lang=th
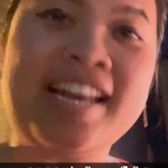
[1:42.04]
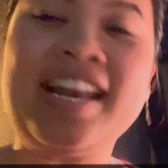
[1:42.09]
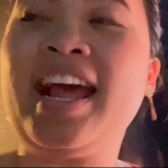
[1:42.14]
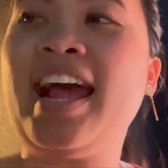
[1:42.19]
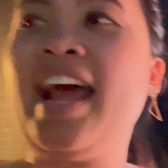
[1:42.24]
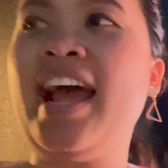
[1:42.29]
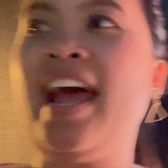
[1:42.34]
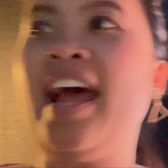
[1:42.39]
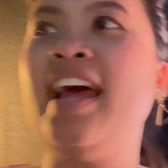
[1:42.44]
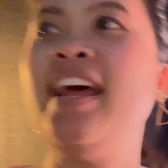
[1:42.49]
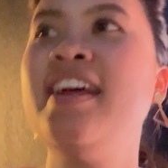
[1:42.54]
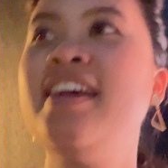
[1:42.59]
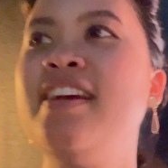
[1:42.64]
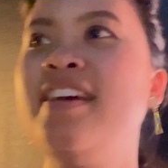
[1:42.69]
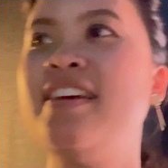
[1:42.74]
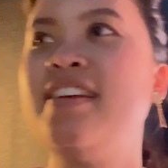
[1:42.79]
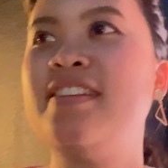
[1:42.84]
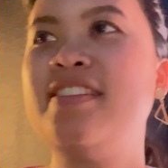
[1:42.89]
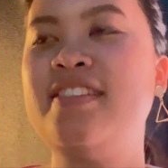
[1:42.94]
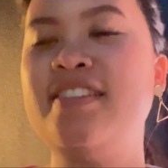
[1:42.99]
นะคะ
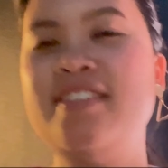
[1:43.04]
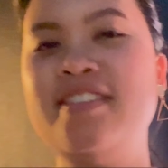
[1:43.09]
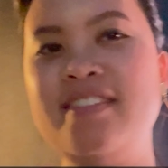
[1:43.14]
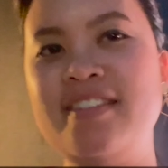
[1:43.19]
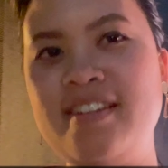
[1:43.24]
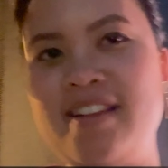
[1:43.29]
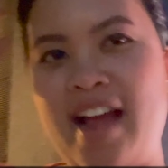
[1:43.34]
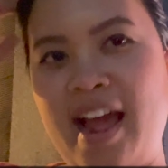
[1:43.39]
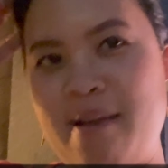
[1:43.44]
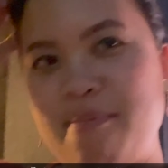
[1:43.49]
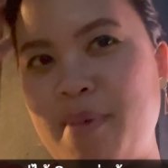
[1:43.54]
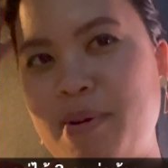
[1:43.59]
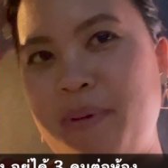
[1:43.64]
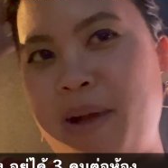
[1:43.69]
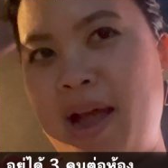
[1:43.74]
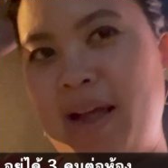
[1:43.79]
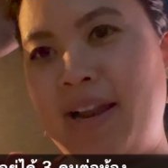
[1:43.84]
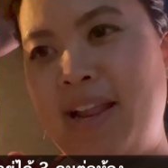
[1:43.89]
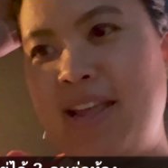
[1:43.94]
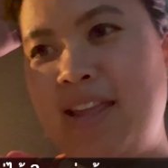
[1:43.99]
ซึ่งการมา
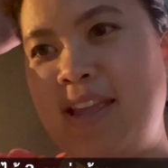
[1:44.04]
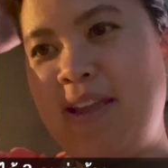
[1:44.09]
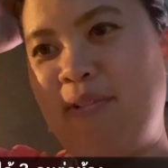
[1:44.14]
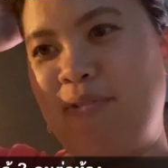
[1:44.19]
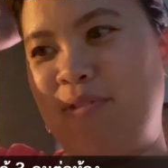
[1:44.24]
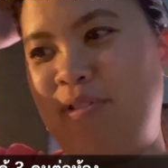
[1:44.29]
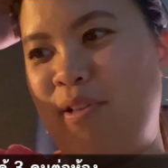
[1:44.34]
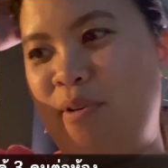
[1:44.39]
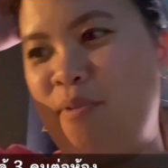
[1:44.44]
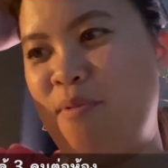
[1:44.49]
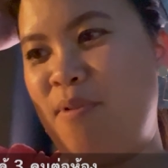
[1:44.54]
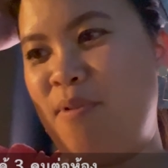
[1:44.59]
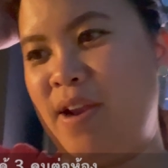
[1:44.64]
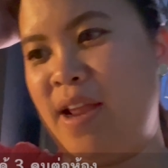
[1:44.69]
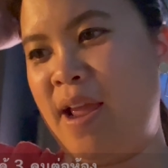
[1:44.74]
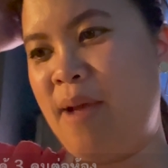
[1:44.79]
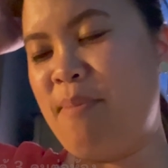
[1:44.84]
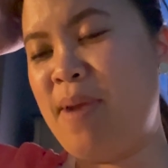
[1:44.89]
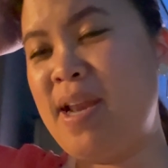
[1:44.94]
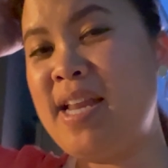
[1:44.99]
พักในเกียวโต
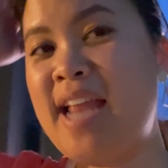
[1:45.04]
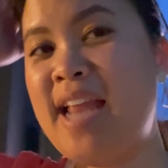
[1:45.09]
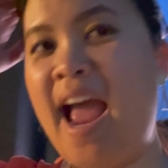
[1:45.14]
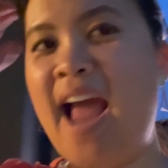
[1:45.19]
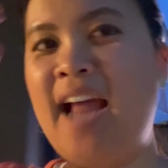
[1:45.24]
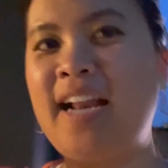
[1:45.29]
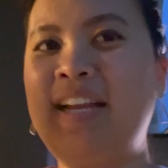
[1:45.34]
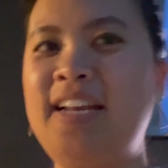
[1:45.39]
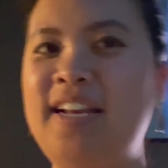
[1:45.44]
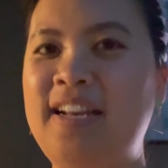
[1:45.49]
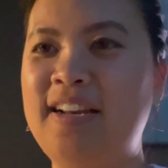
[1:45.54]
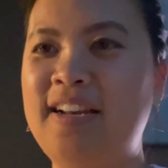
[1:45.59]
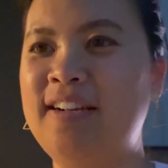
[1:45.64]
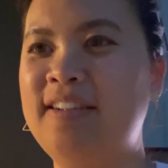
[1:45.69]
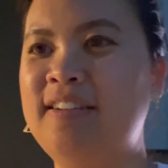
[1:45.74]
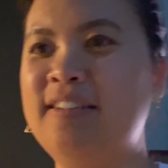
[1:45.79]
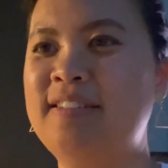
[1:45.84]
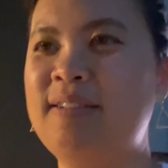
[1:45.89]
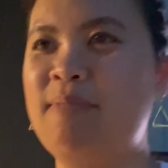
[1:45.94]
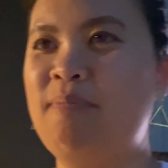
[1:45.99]
เนี่ยมันยากนิดนึ
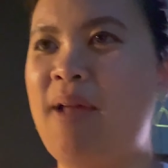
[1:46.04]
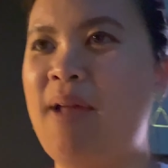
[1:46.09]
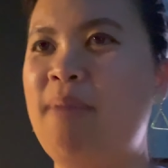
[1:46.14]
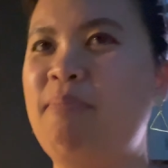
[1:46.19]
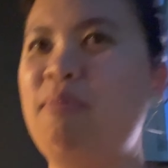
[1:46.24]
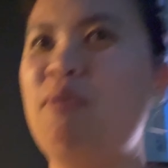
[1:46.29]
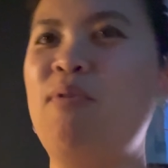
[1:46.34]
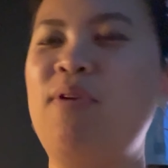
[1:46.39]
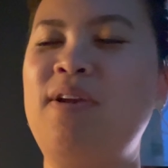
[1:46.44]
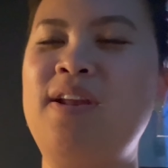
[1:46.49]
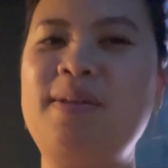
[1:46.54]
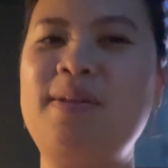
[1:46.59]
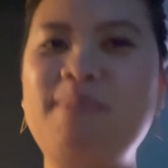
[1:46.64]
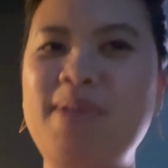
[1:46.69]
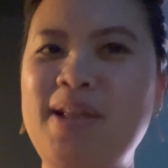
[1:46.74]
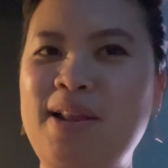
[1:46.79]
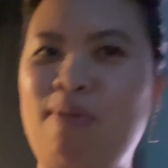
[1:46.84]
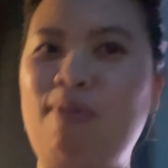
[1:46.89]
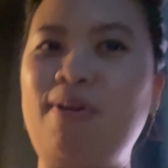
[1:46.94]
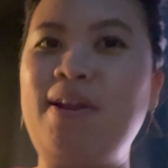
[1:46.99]
งสำหรับคนที่
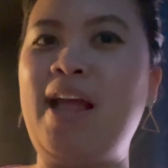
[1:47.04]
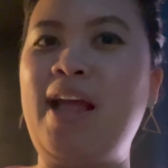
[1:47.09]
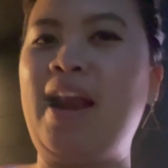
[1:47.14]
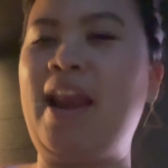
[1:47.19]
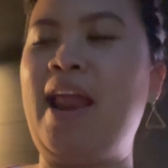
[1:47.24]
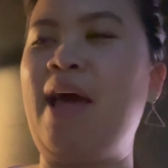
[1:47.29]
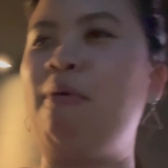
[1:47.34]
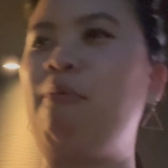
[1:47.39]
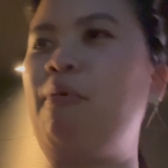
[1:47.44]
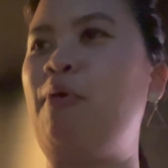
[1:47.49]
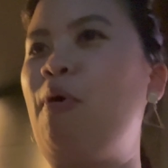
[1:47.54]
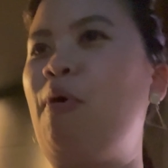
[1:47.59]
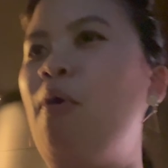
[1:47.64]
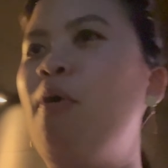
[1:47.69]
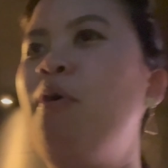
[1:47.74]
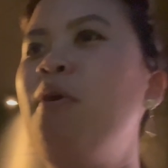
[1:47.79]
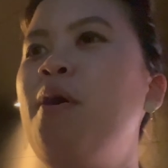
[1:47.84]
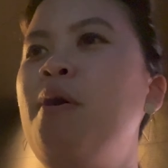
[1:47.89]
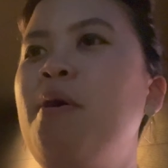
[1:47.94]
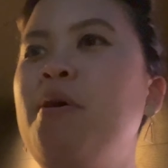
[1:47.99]
มีรถอย่างเราเนาะ
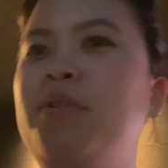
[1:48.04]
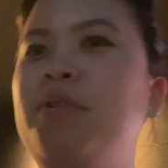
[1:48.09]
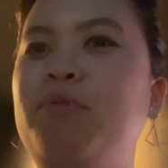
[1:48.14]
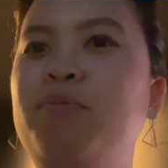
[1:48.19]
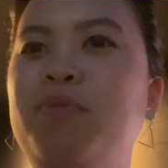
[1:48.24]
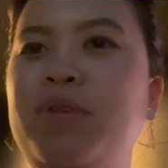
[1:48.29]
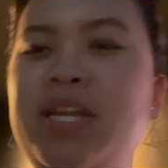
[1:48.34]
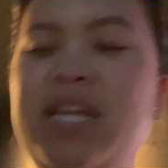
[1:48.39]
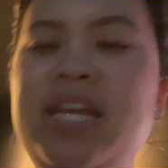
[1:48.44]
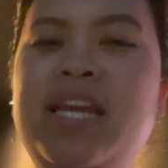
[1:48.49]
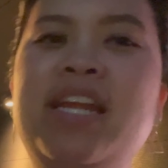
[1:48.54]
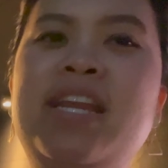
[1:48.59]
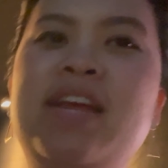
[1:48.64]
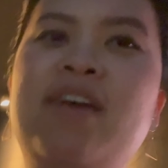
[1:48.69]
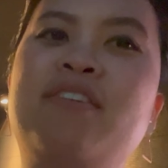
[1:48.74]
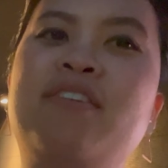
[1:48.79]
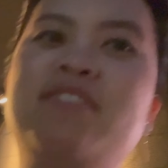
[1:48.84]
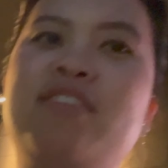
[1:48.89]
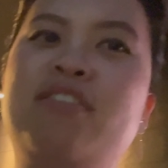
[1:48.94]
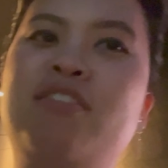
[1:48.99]
ทุกที่เนี่
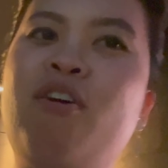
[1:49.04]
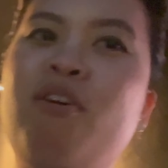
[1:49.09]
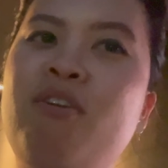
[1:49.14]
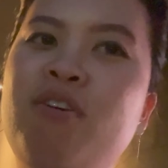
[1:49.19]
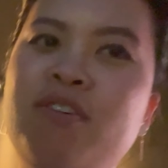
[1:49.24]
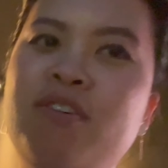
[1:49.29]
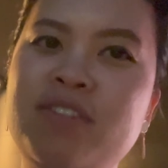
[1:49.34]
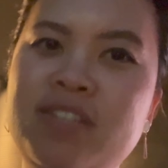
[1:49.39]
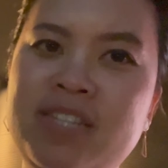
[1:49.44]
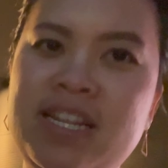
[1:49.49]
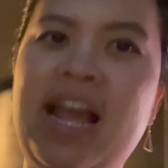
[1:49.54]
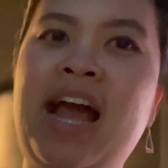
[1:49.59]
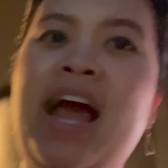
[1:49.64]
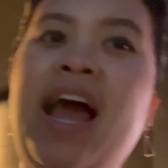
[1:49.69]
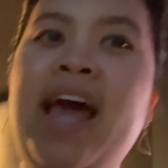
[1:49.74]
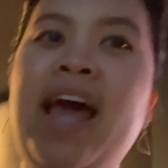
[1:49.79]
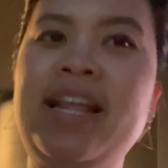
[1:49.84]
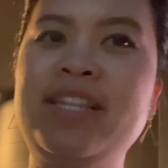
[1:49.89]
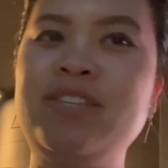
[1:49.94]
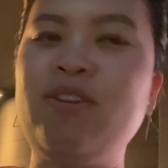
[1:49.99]
ยก็จะต้องเสีย
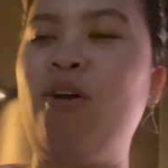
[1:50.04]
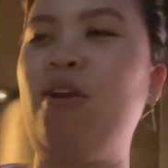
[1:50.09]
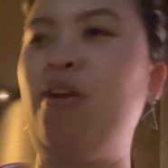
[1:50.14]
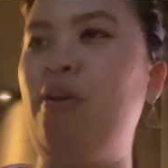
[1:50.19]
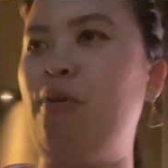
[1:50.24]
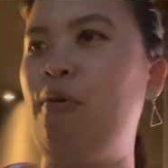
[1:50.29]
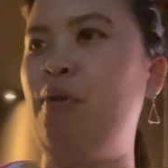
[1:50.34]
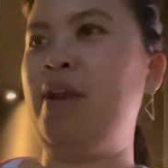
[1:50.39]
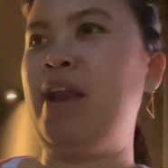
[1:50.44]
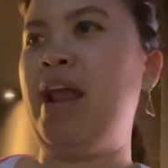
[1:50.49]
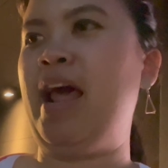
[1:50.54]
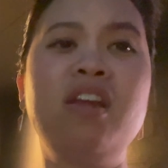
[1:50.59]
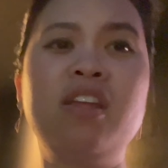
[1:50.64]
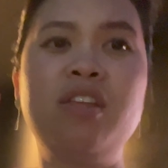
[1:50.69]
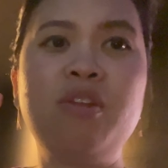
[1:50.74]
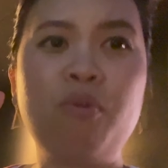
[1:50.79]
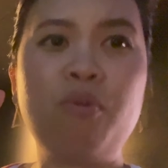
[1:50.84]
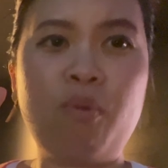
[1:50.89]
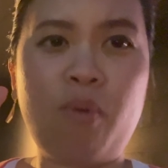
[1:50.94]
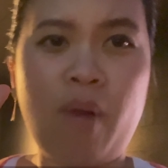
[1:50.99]
ค่าจอดรถนะอ
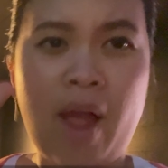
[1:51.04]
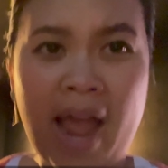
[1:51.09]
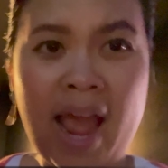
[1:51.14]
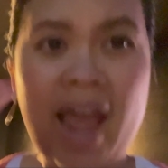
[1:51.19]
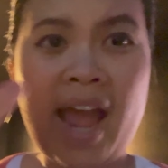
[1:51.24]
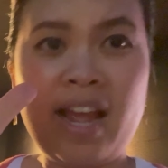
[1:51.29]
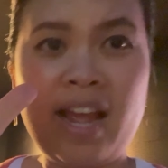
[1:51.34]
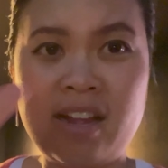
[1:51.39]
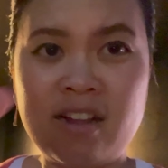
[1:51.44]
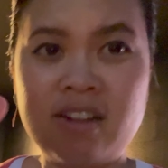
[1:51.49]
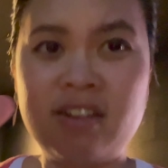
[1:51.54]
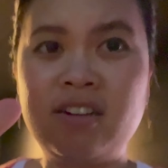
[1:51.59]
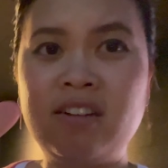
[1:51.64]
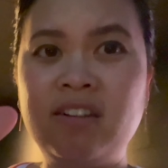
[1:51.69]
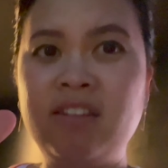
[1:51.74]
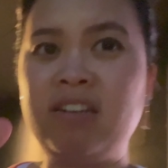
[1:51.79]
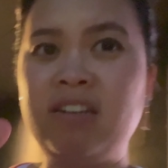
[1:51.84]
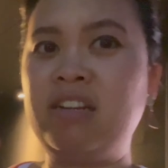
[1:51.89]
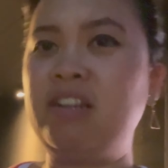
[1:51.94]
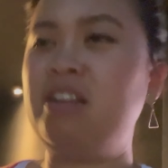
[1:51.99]
ยู่5 คื
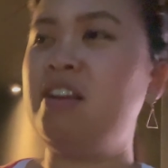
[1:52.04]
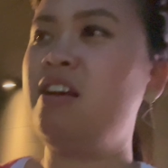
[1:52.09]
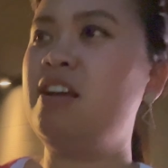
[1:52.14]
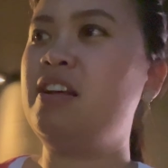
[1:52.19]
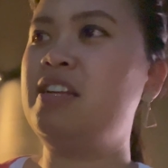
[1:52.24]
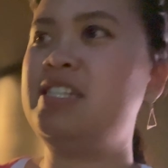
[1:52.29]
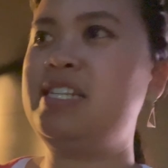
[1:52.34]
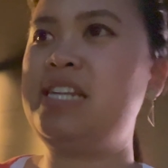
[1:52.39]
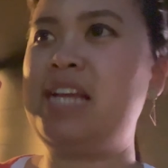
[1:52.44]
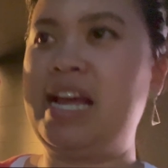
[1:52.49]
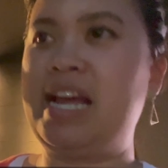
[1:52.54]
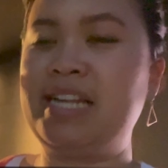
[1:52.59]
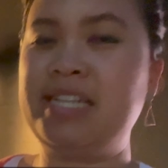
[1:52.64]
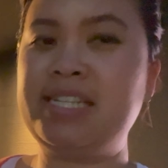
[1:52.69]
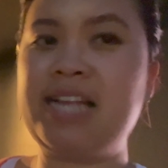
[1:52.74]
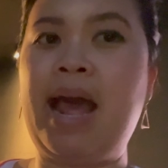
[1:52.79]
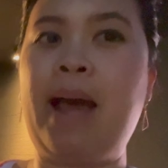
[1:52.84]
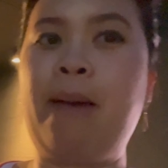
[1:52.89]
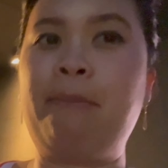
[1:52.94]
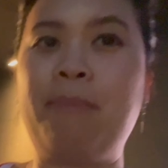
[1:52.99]
นเสีย
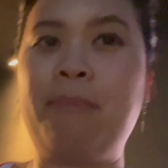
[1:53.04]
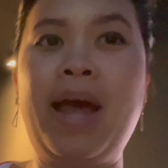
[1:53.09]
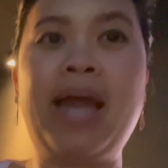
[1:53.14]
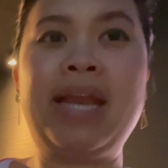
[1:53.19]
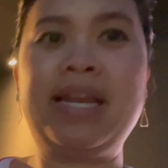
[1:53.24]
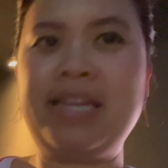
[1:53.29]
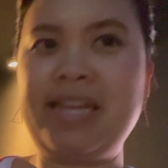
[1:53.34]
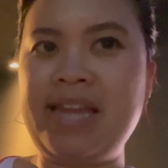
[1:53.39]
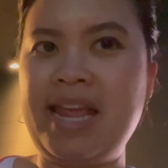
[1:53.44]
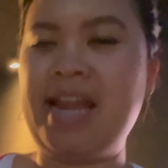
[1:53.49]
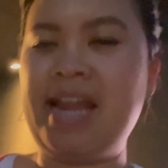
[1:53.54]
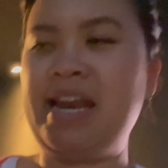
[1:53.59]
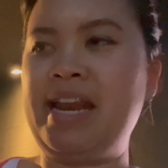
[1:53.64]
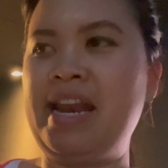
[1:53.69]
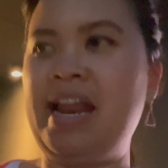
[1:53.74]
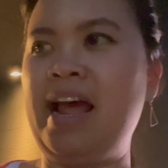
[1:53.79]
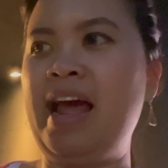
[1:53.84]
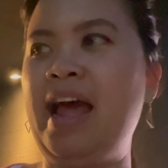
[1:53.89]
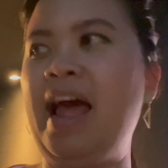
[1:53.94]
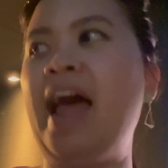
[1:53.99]
3,000 เยน
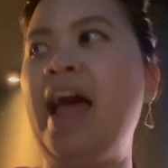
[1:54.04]
นะคะ